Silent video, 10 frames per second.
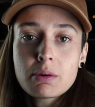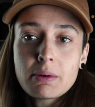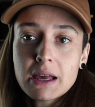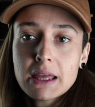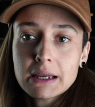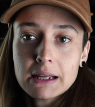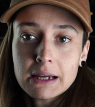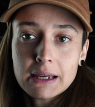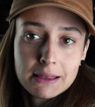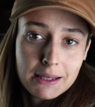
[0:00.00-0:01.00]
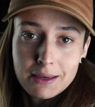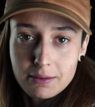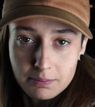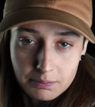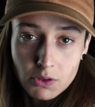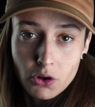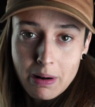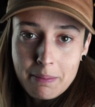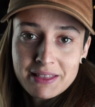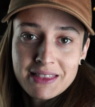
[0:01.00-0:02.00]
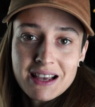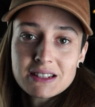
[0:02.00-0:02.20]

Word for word: huevadas que la gente normalmente